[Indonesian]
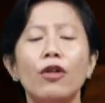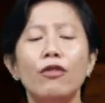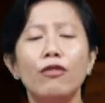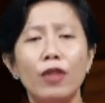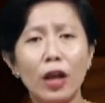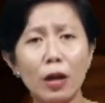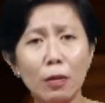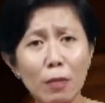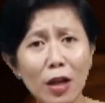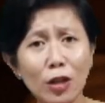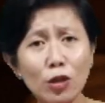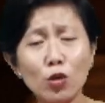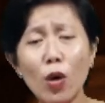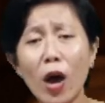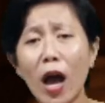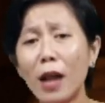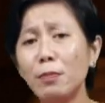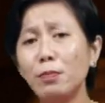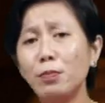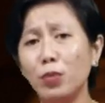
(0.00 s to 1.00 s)
Firman
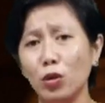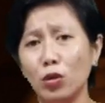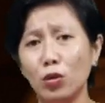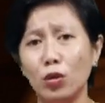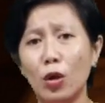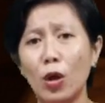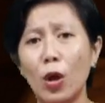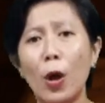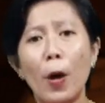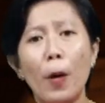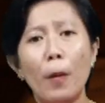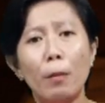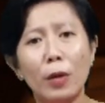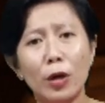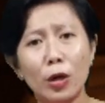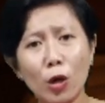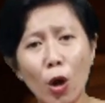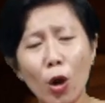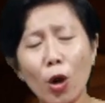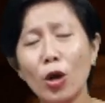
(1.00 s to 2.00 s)
Tuhan pun
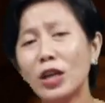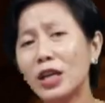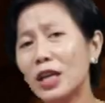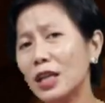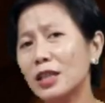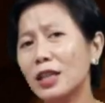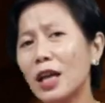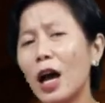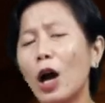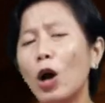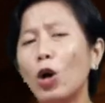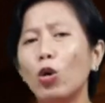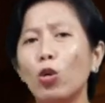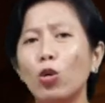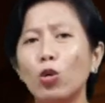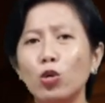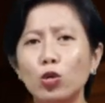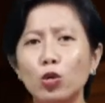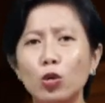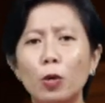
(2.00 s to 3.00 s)
menolong kita
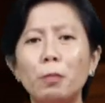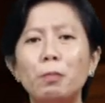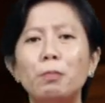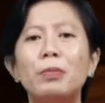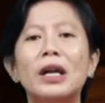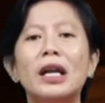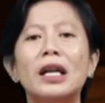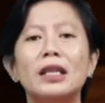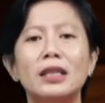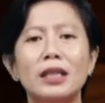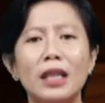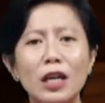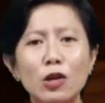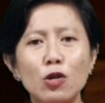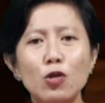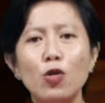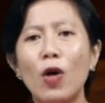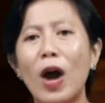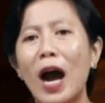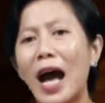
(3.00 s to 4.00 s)
untuk
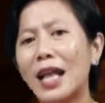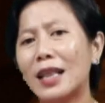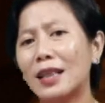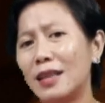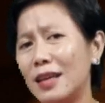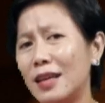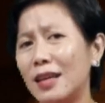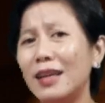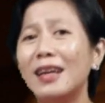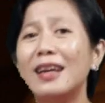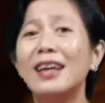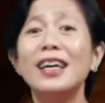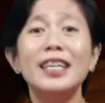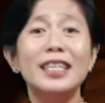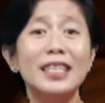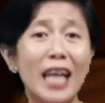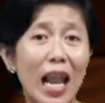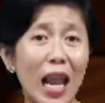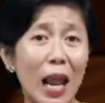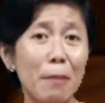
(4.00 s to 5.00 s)
berteguh hati
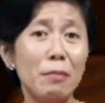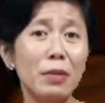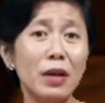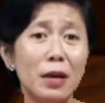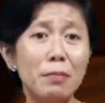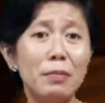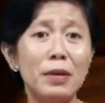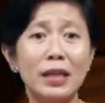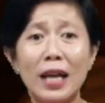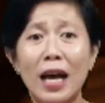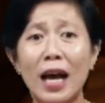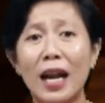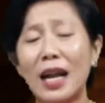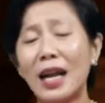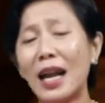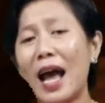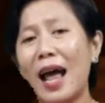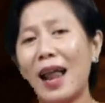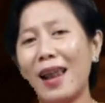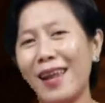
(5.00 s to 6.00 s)
dalam
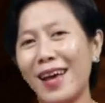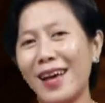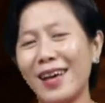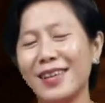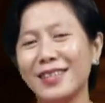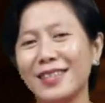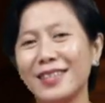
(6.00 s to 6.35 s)
kebenaran Allah.